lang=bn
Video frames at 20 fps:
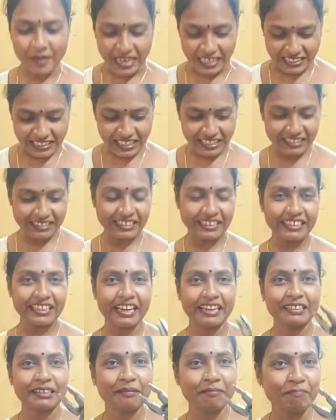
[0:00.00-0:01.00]
বাজার থেকে
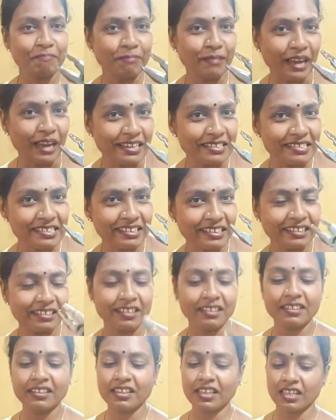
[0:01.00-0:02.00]
একটা প্লাস
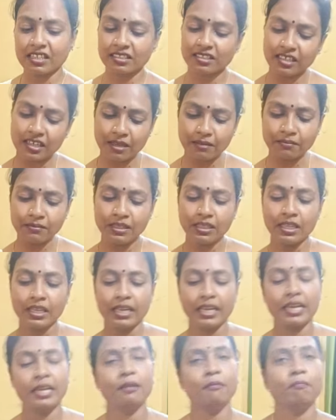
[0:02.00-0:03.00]
কিনে নিয়ে আসলাম
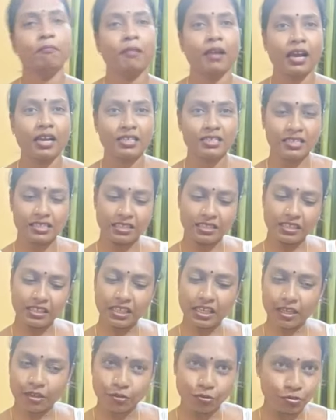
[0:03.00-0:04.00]
এই প্লাস
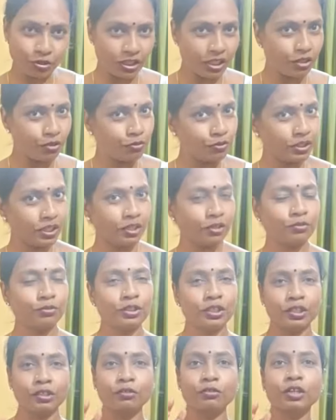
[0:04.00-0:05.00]
দিয়ে ঘুরিয়ে ঘুরিয়ে
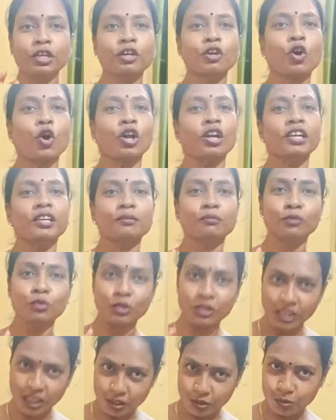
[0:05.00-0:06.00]
ঘুরিয়ে ঘুরিয়ে কলের
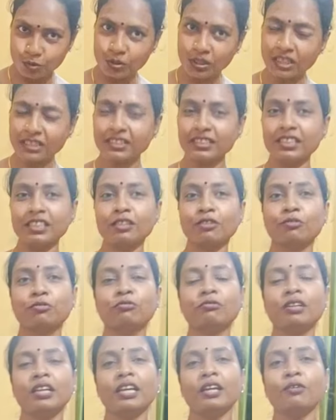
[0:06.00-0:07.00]
মুখটা খুলেছি
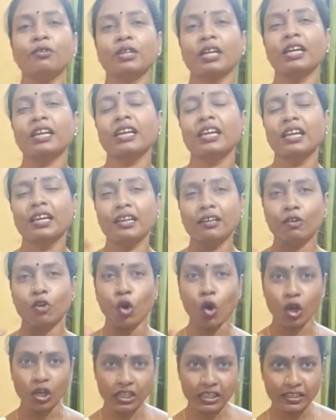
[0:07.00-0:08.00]
খুলে ওটাকে
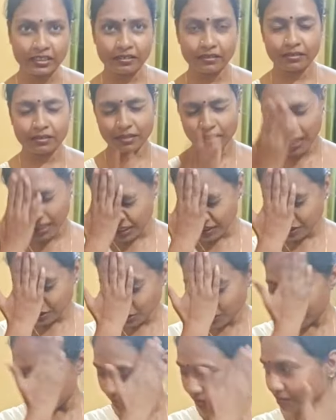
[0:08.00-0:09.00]
কলিং এই
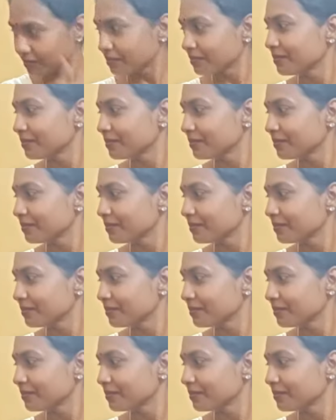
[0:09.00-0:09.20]
সরি